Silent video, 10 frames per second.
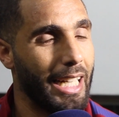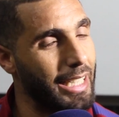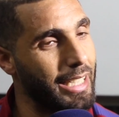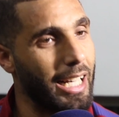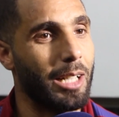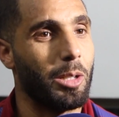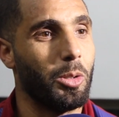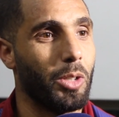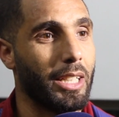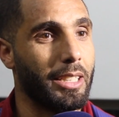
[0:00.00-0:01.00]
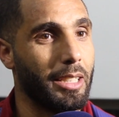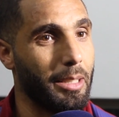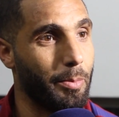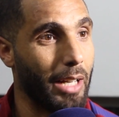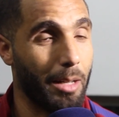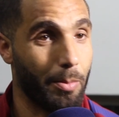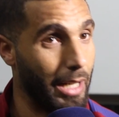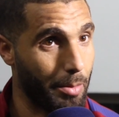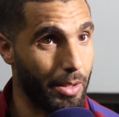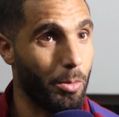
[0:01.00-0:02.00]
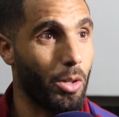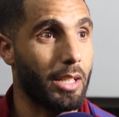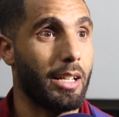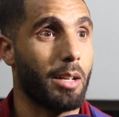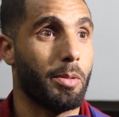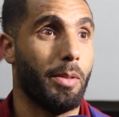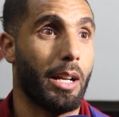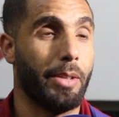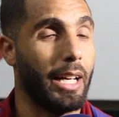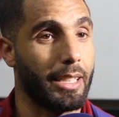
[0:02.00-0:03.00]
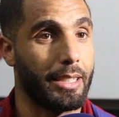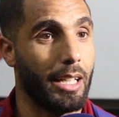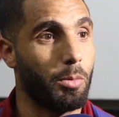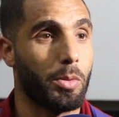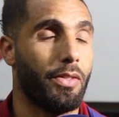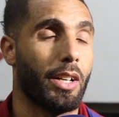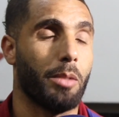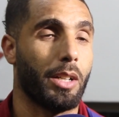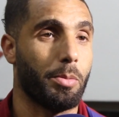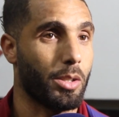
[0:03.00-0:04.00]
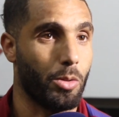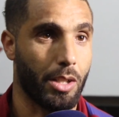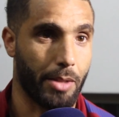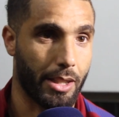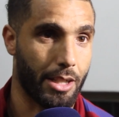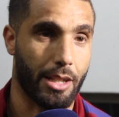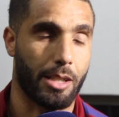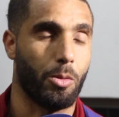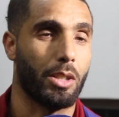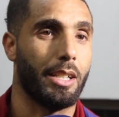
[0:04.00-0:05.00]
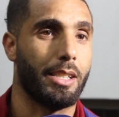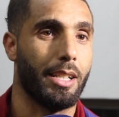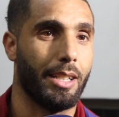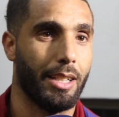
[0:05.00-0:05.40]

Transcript: غنتقاتلوا بالعربيه بلغه التعاربات العربيه غنضاربوا باش الفريق المغرب التطواني ما يطيحش القسم الوطني الثاني